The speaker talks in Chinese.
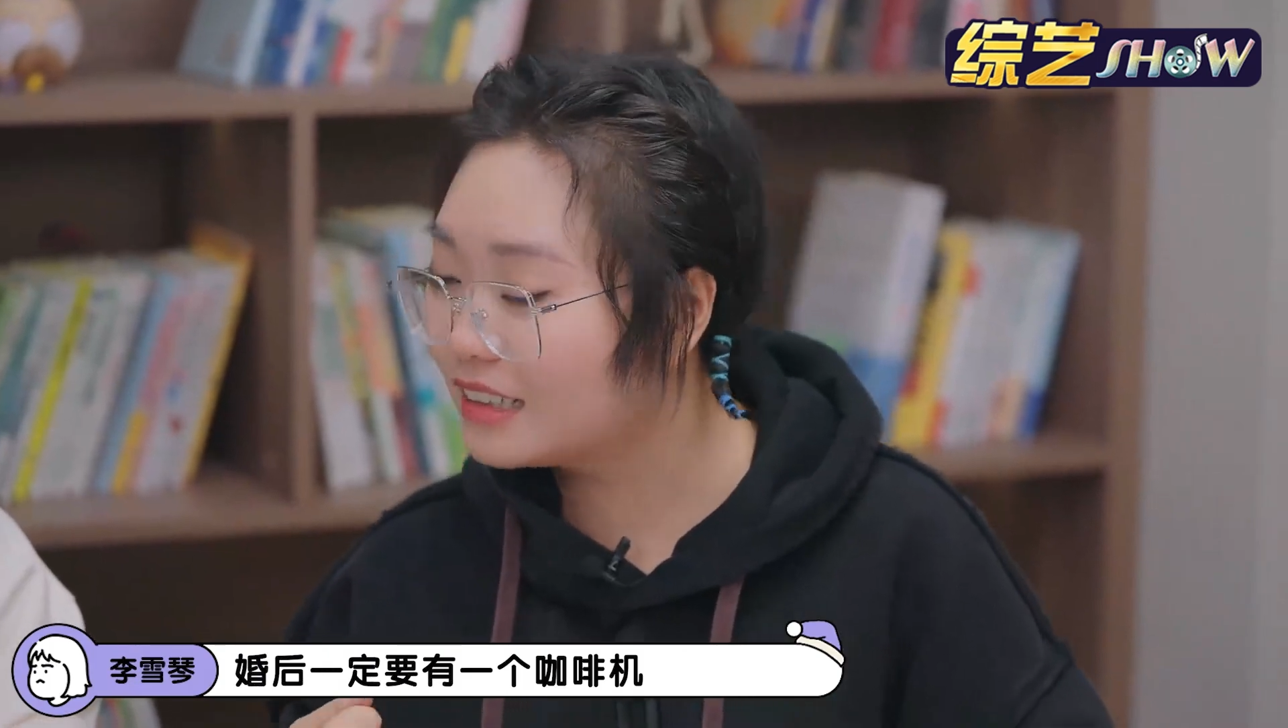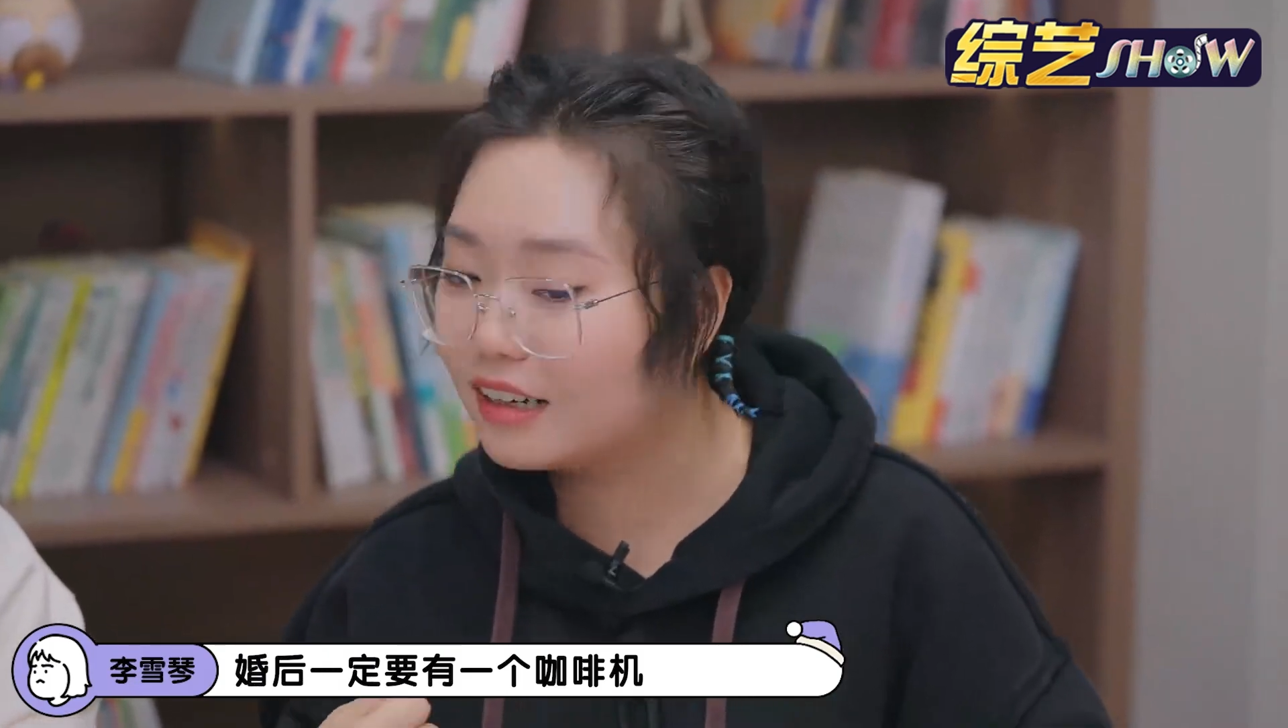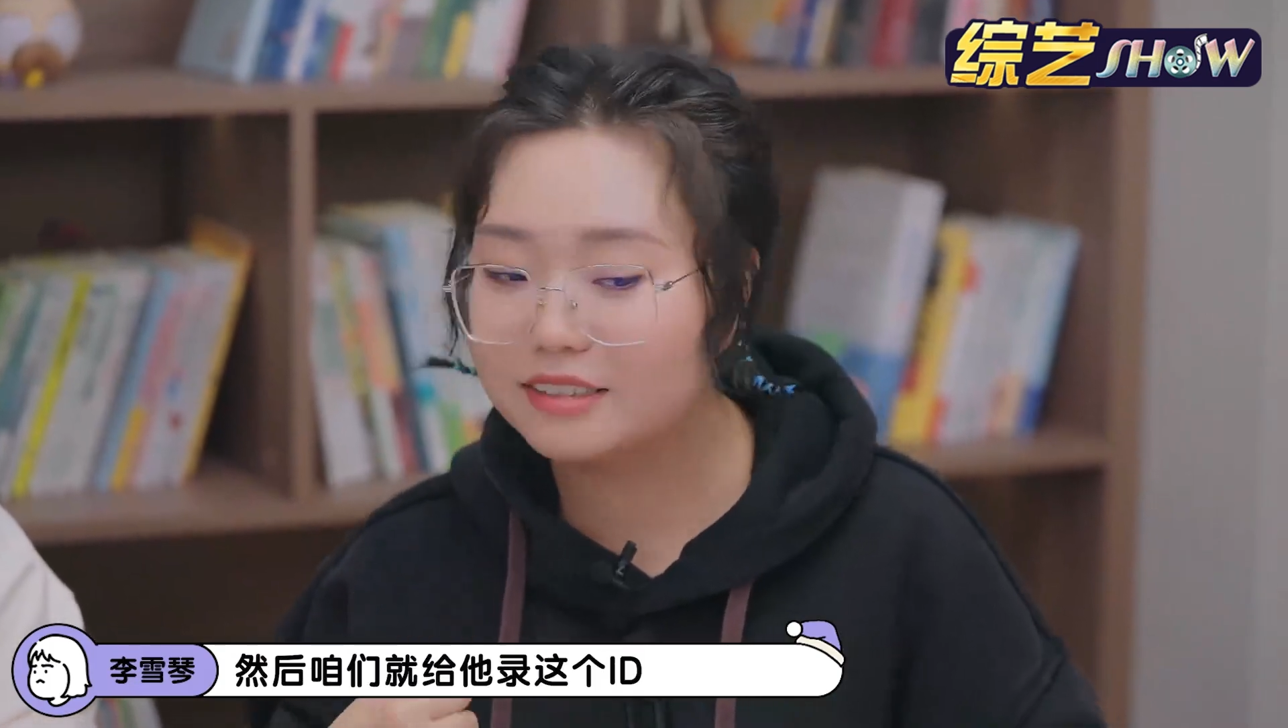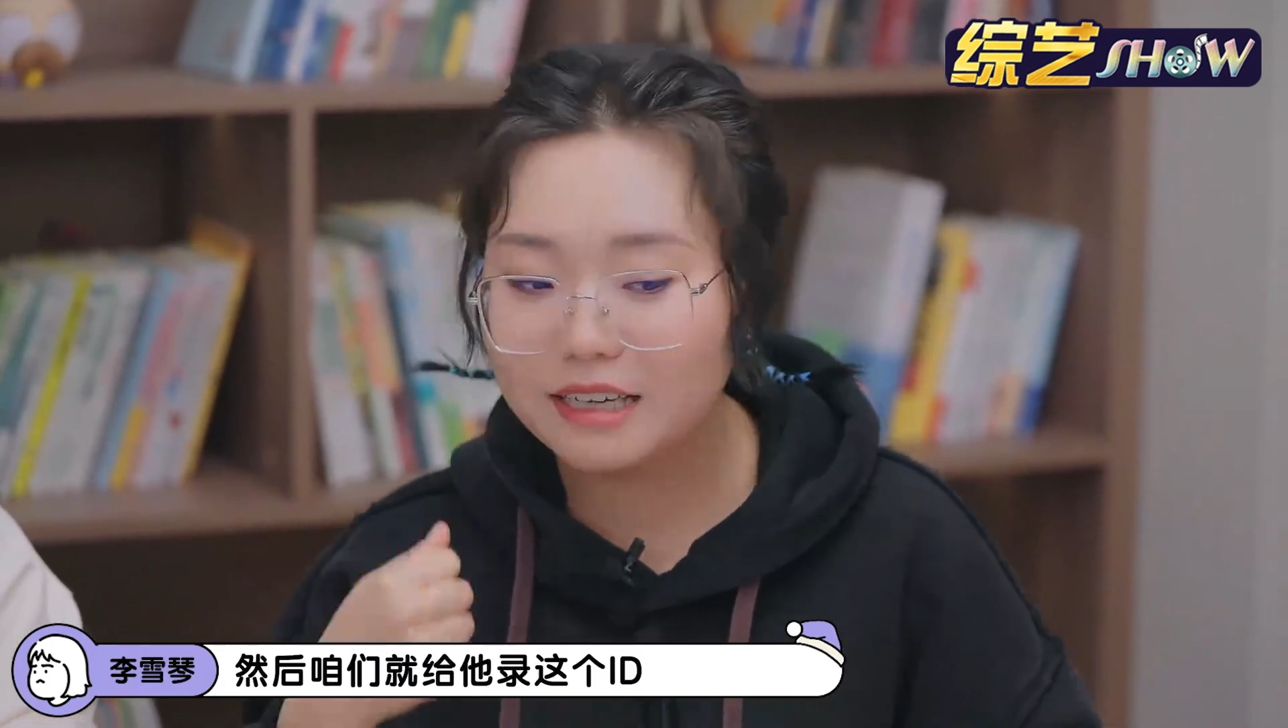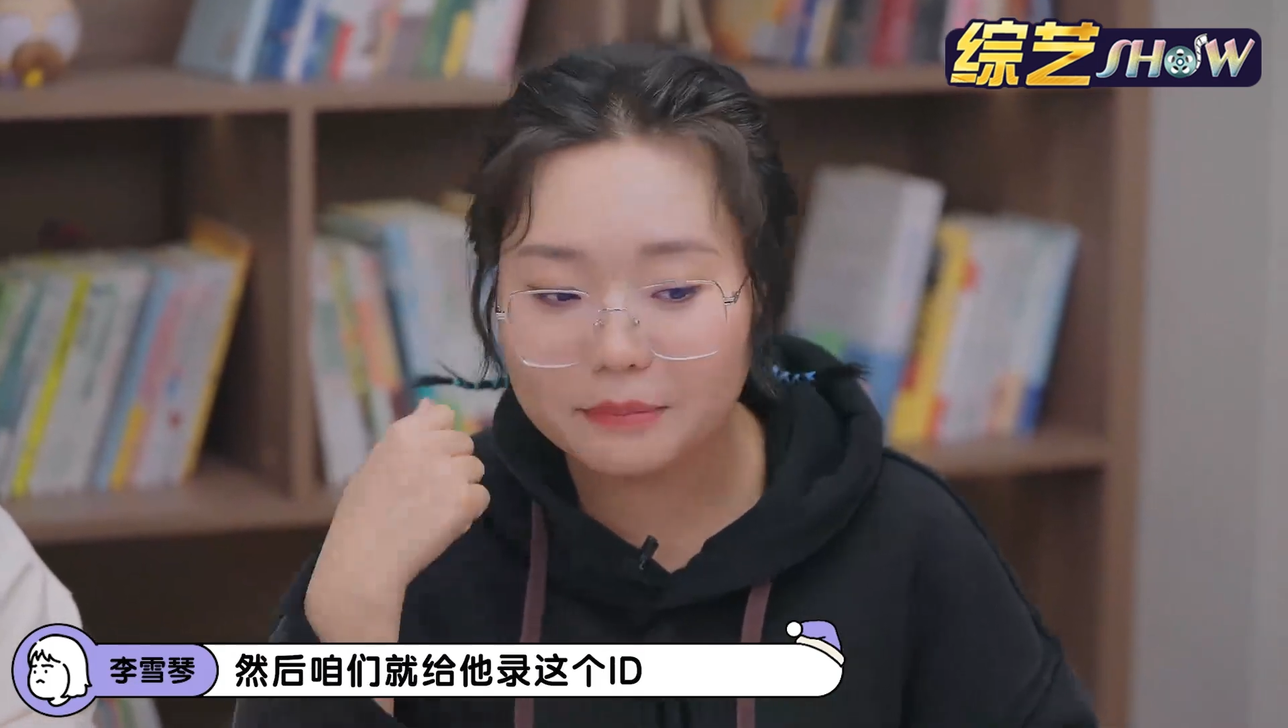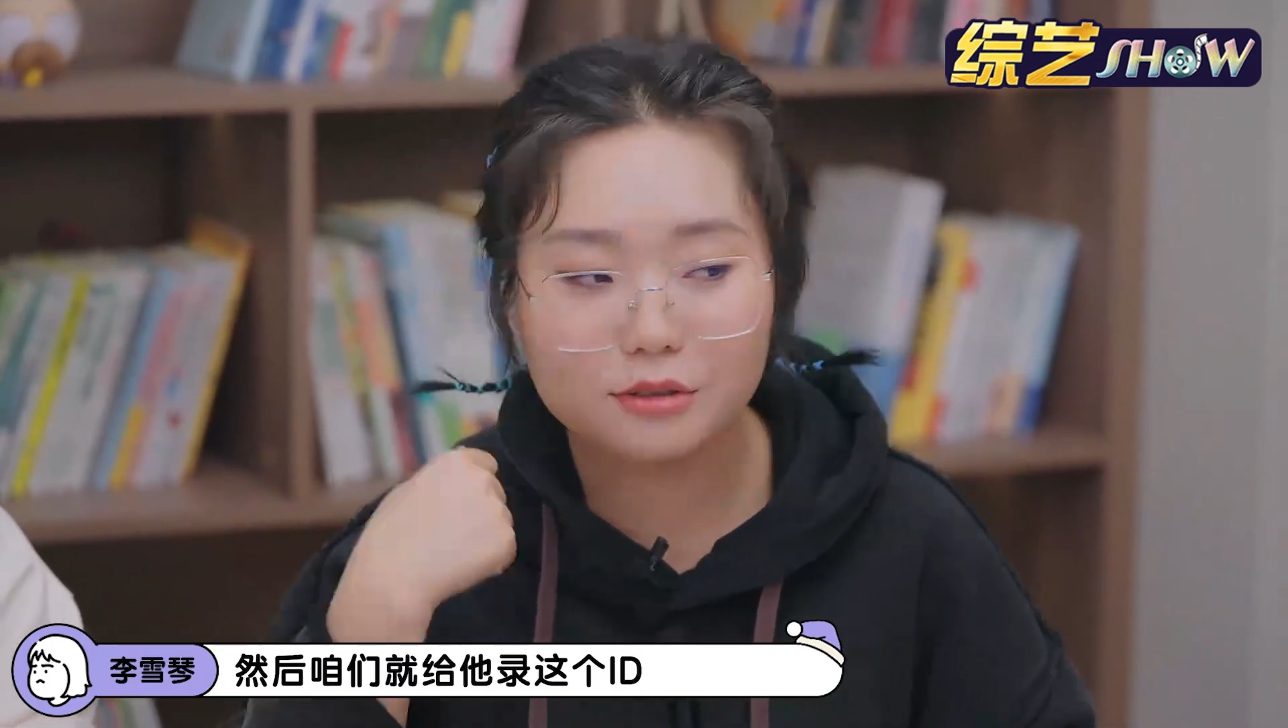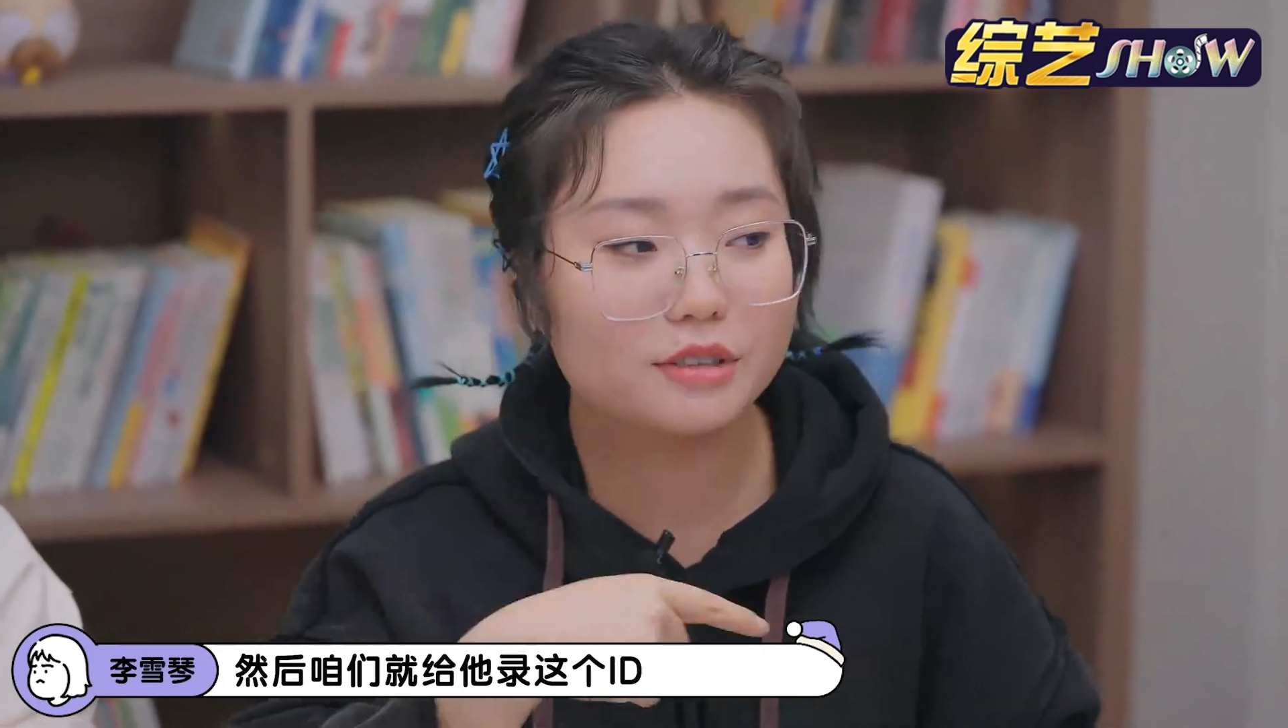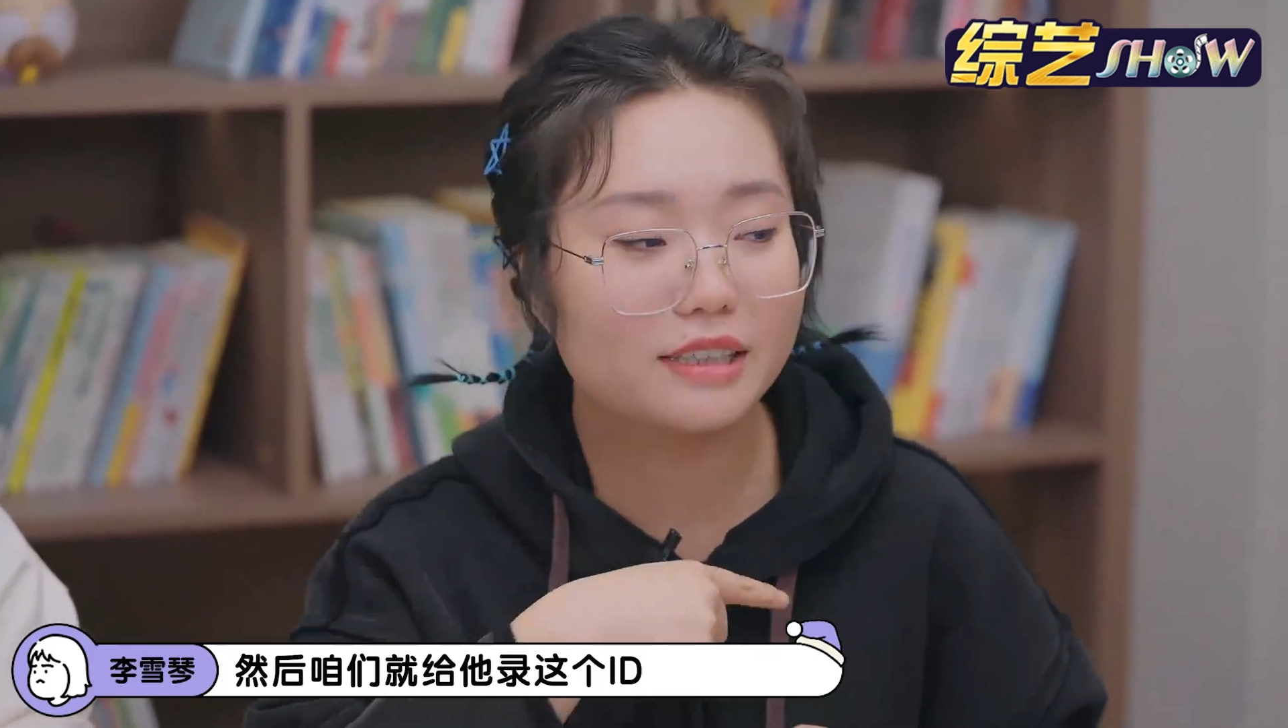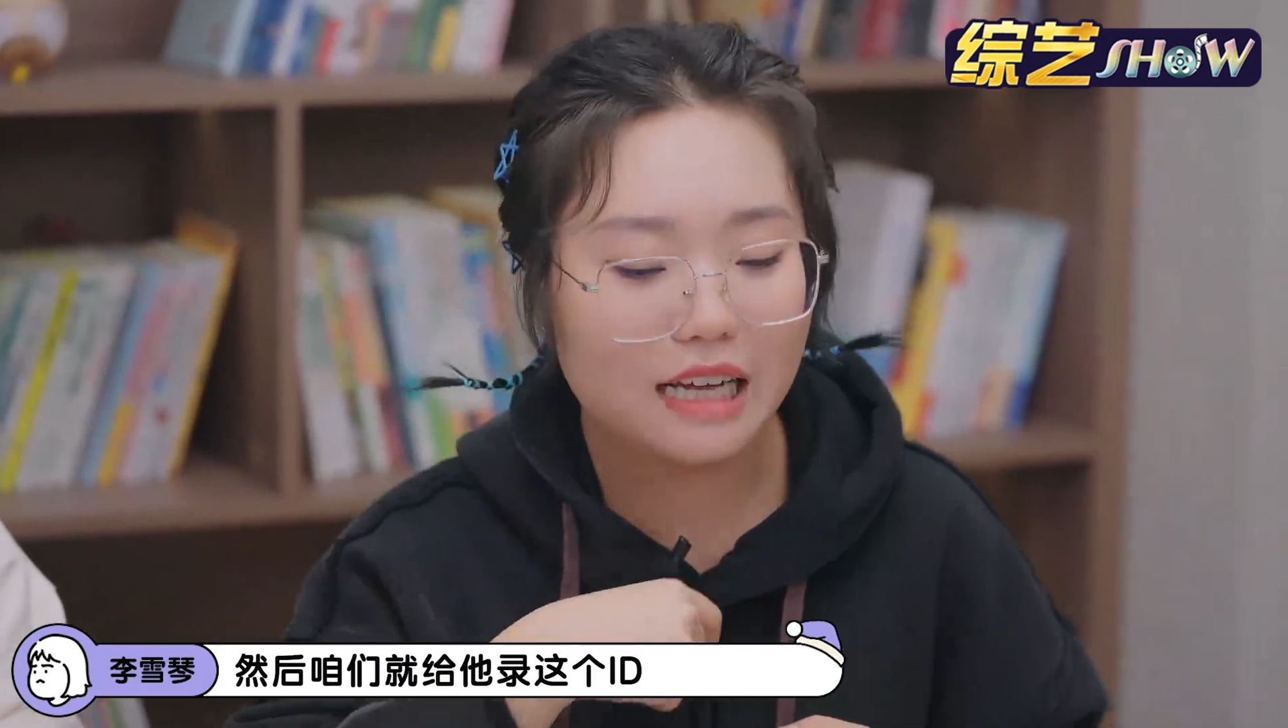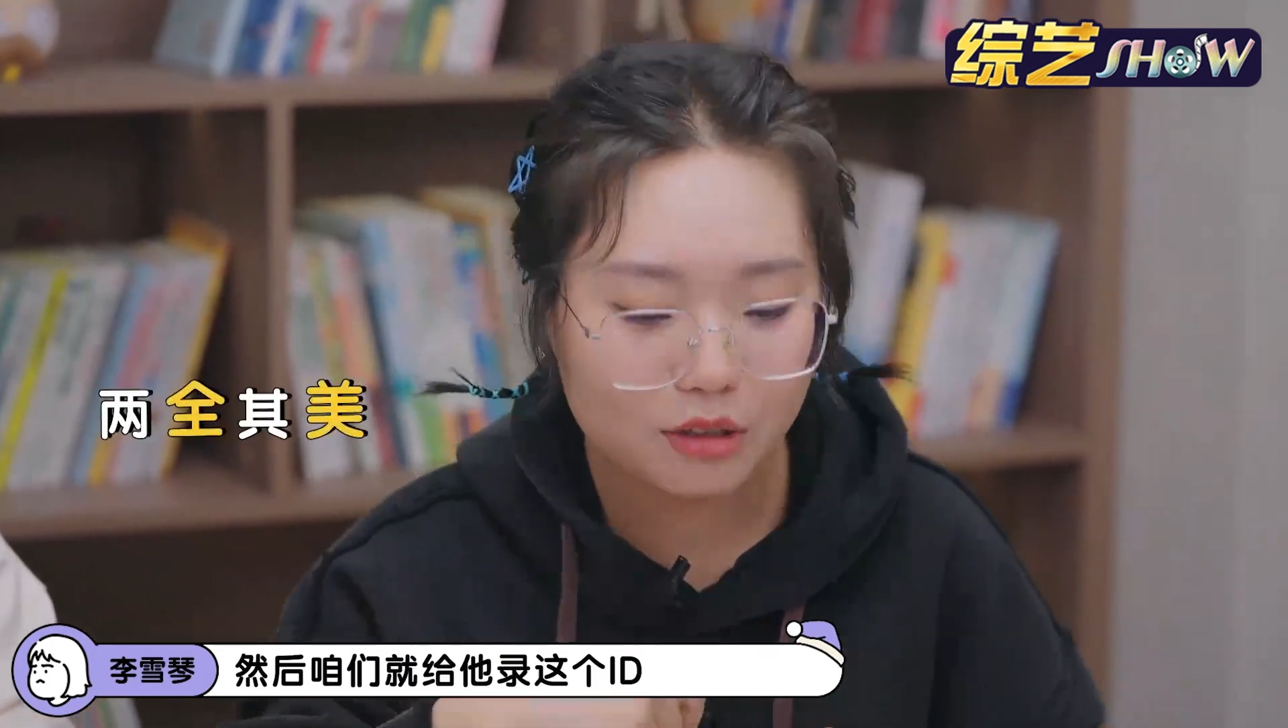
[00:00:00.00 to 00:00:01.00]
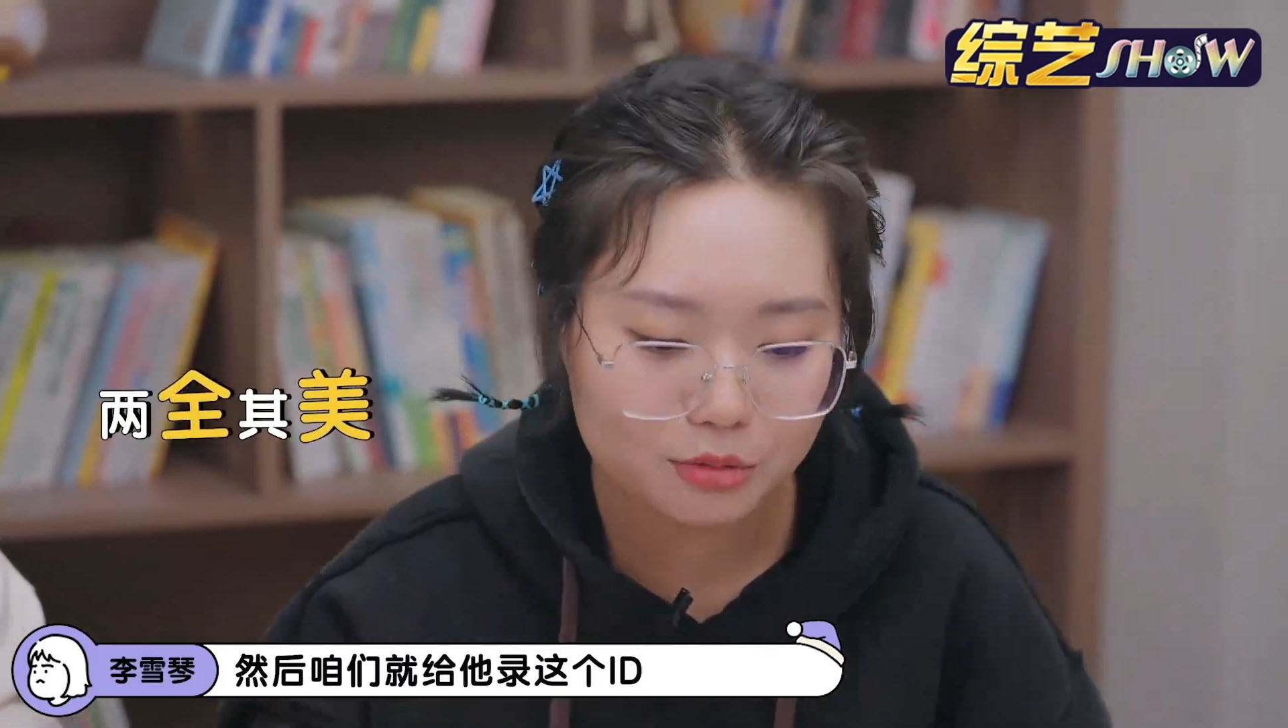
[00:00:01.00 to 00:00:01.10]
然后咱们就给他